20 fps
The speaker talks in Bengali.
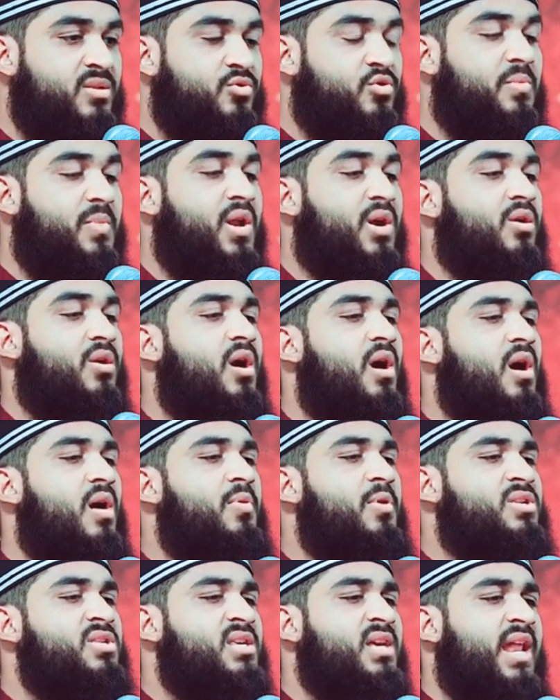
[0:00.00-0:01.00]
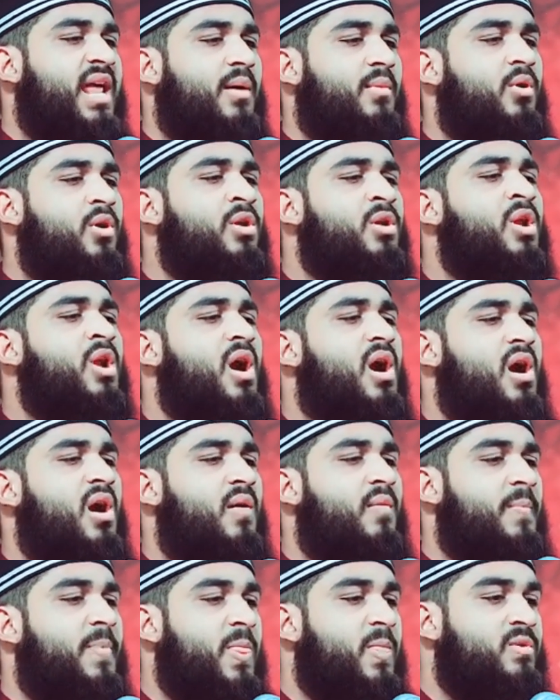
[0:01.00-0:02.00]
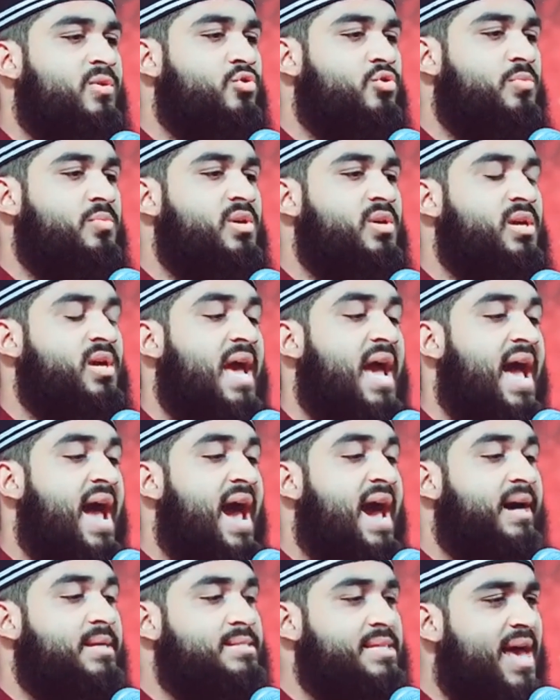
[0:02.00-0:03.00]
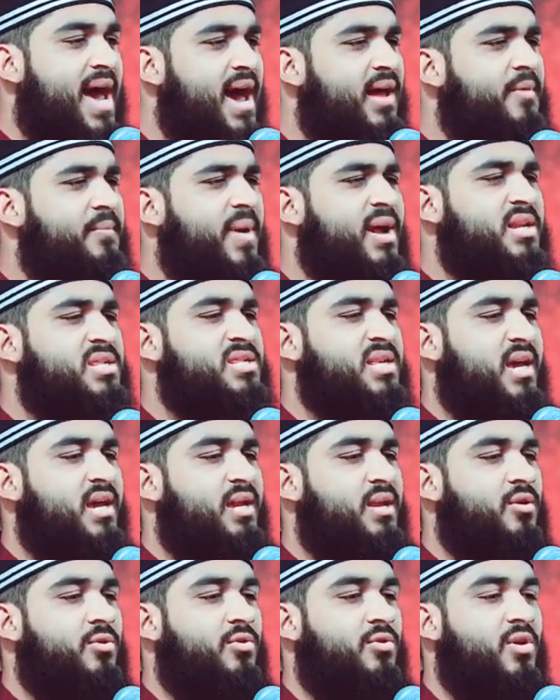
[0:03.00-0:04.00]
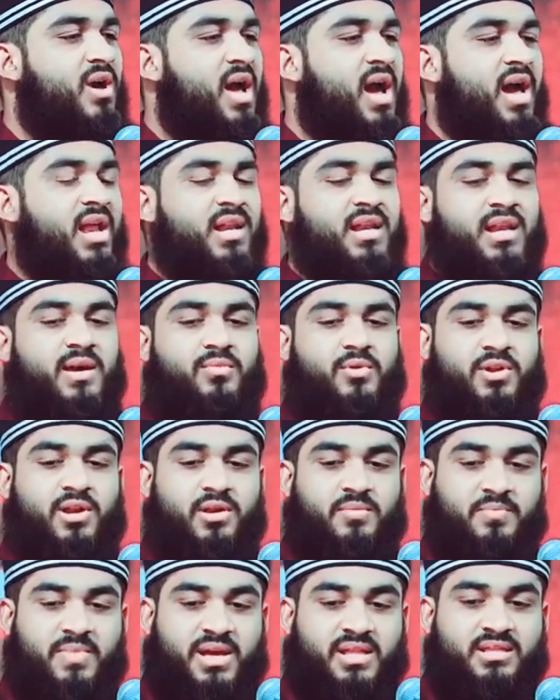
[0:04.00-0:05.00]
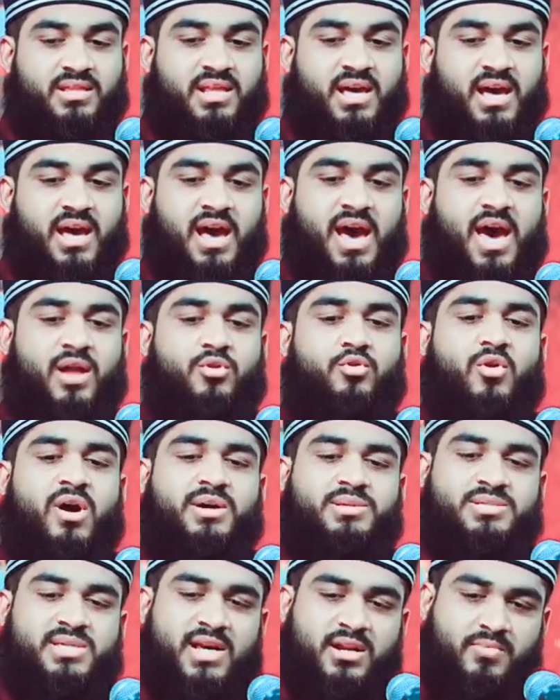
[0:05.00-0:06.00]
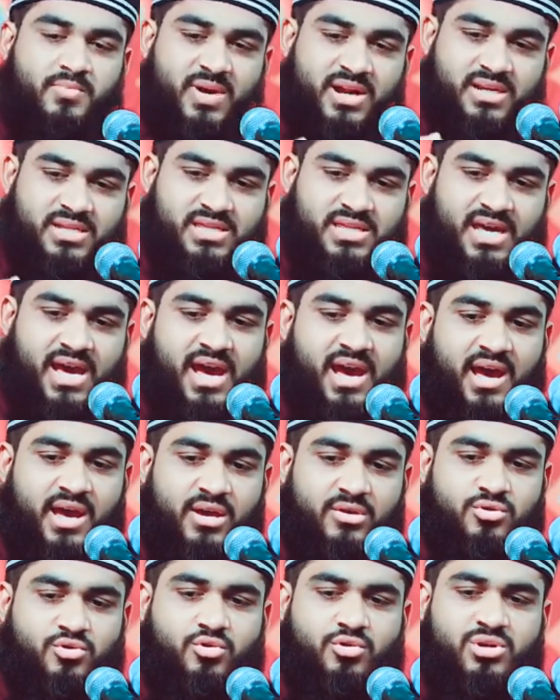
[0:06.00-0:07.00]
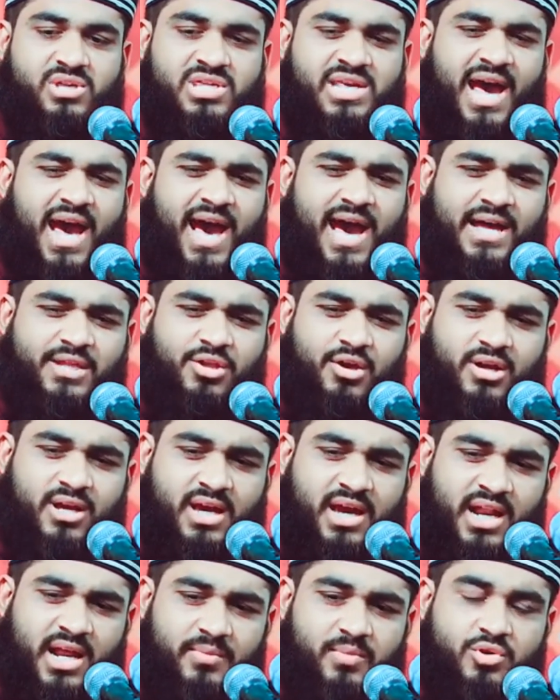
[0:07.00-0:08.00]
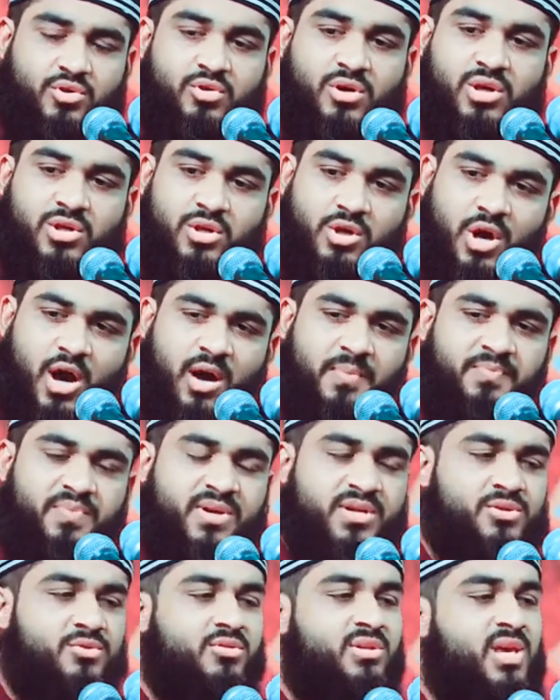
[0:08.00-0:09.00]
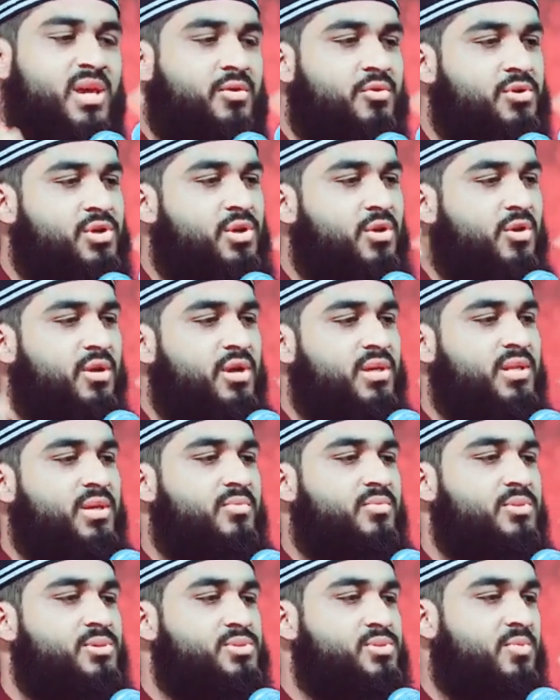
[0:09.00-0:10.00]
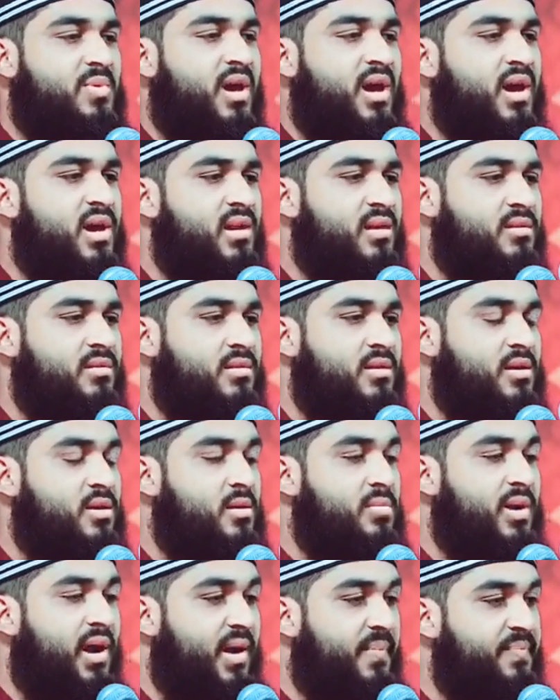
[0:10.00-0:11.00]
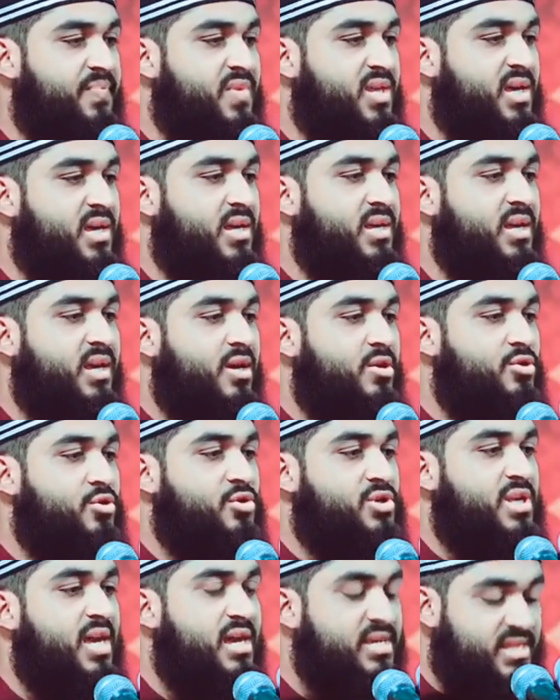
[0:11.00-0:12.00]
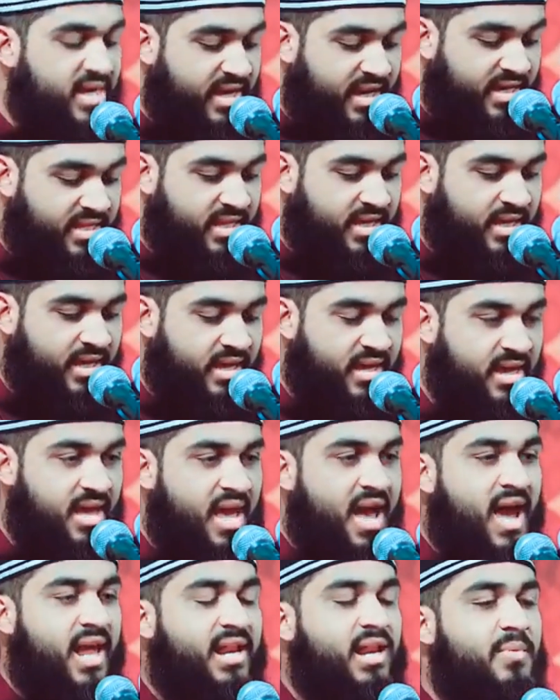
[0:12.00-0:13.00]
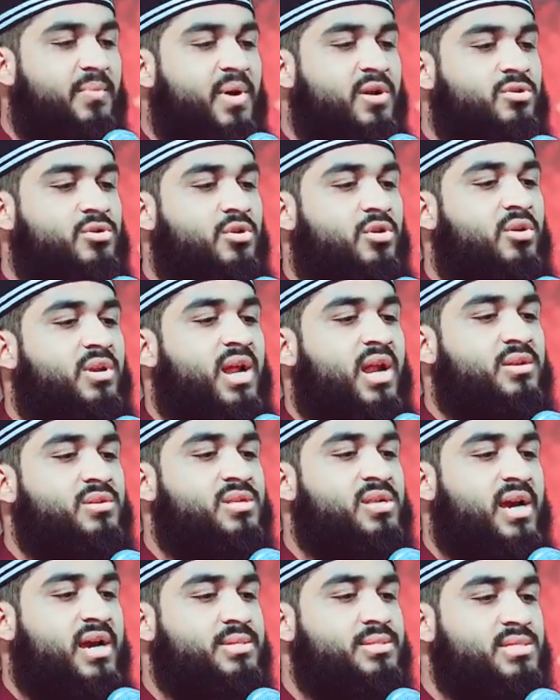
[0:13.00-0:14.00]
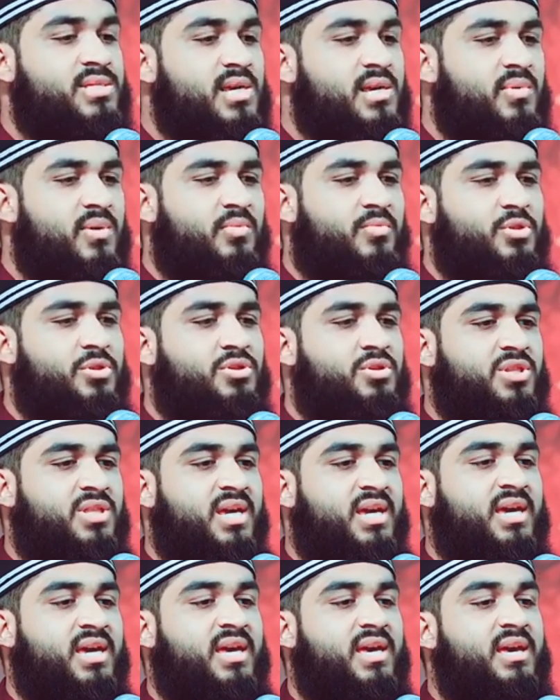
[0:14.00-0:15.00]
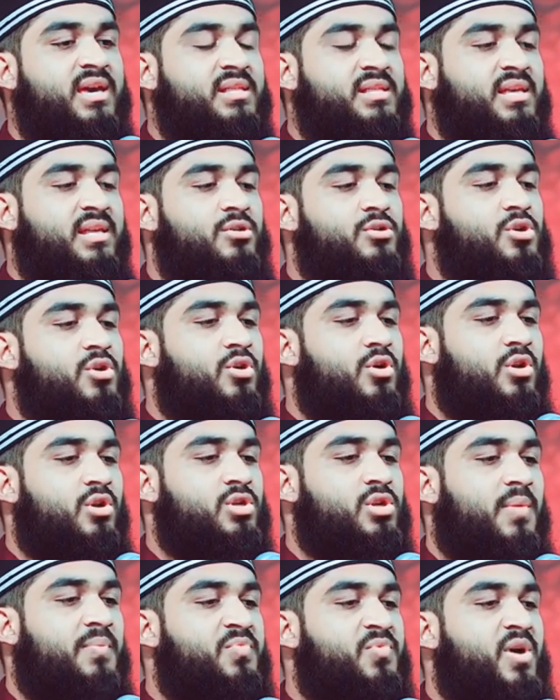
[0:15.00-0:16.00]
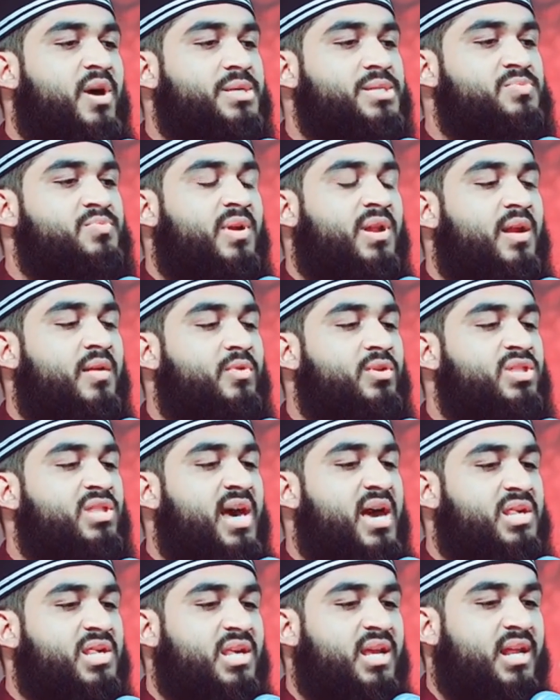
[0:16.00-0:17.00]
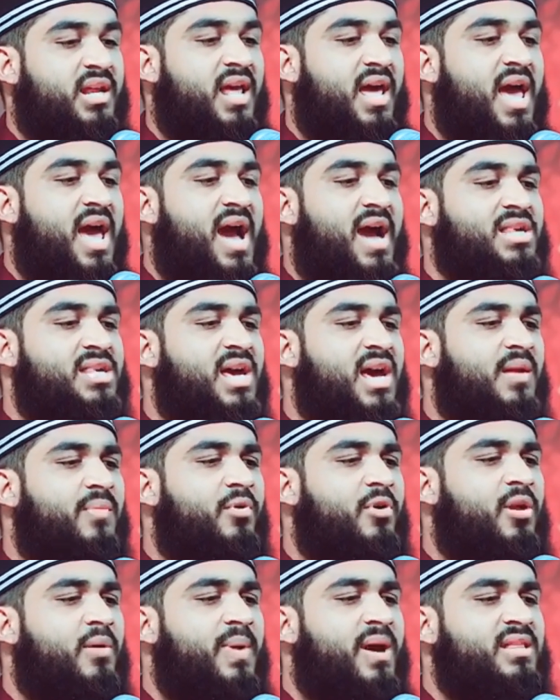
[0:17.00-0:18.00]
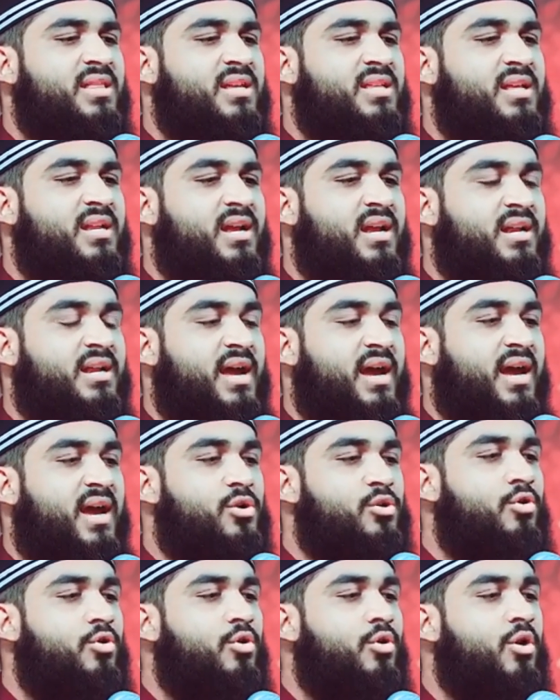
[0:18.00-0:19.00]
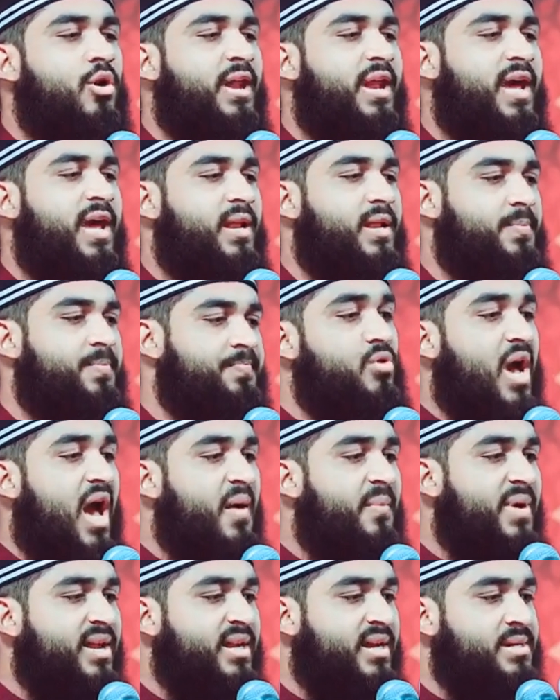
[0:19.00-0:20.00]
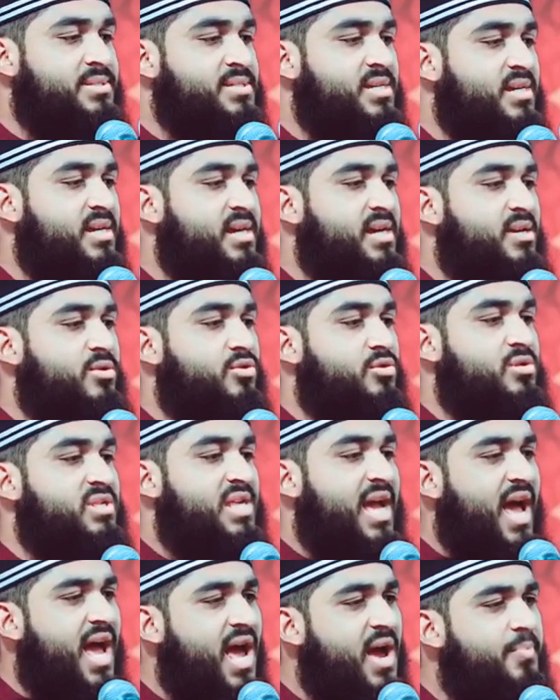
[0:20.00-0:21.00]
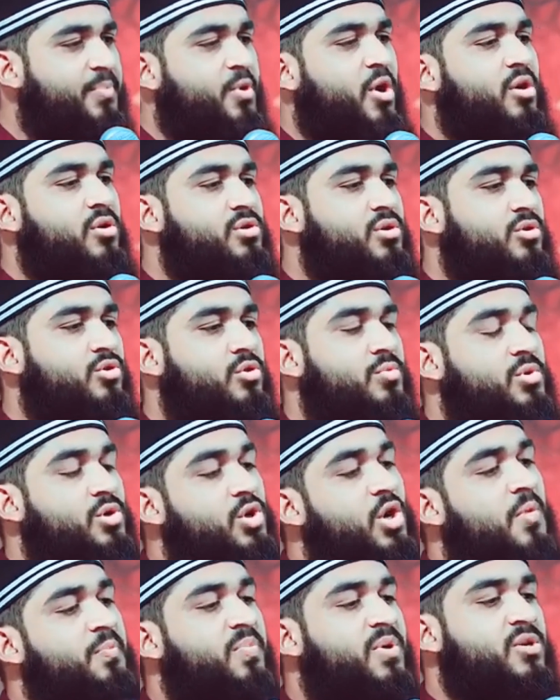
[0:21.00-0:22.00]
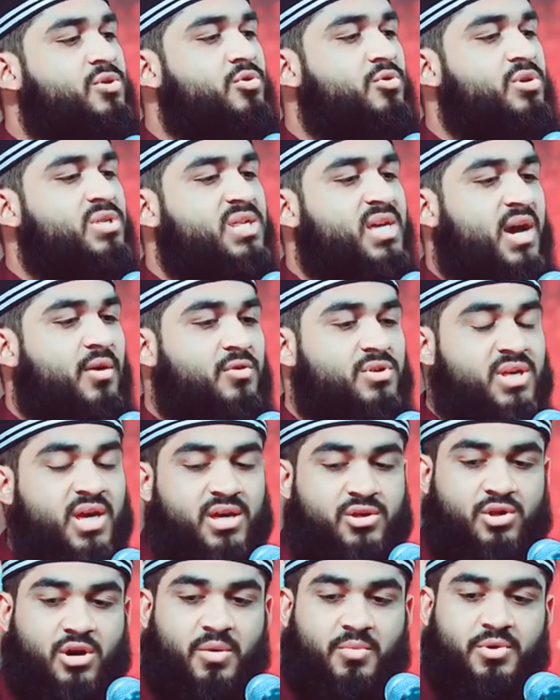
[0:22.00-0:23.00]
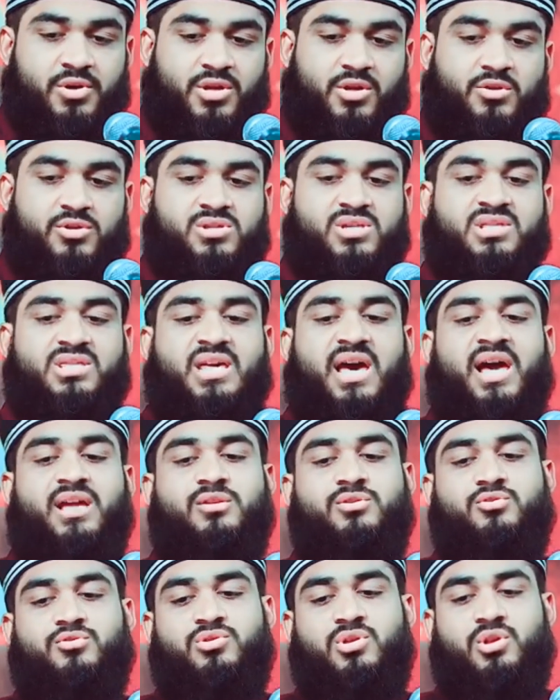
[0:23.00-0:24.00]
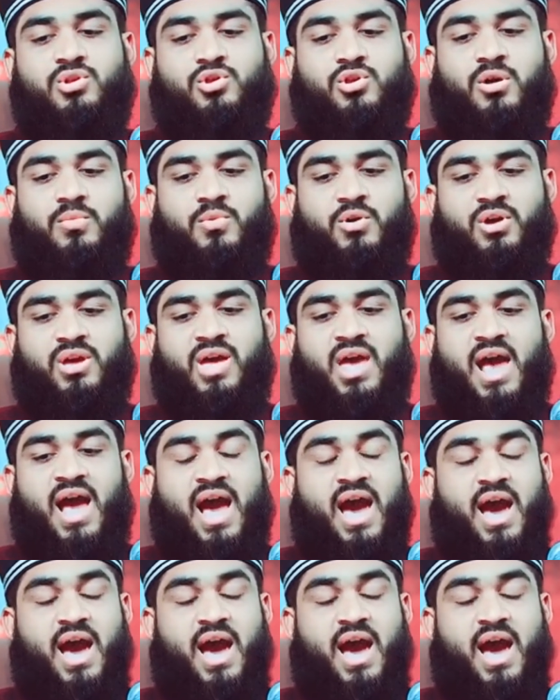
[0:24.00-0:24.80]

তোমার রব হচ্ছেন এমন রব তুমি হাজার বার চাইলেও আল্লাহ বলেন বান্দা আরো হাজার বার চা তোর যা দরকার আমি তোকে সব কিছু দিয়ে খুশি করে দেব সুবাহান আল্লাহ হামদিহি তো সেই জায়গা থেকে আল্লাপাক যখন আর সে আজিমের মধ্য থেকে তিনি যখন সপ্ত আসমানের মধ্যে আসেন আসার পরে বান্দাদেরকে ডাকা শুরু করেন আমার কাছে যা প্রয়োজন তুমি সব কিছুই চাও সেই সময়টি হচ্ছে তাহাজুদের সময়